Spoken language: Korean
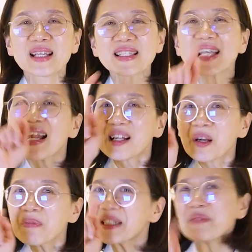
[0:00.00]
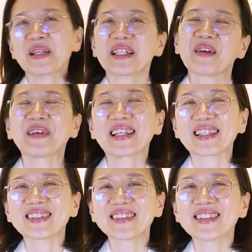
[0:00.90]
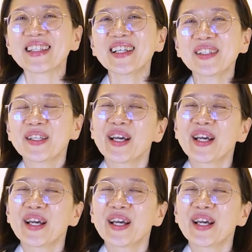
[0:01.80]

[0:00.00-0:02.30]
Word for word: 쌀 껍질만 남아있거든요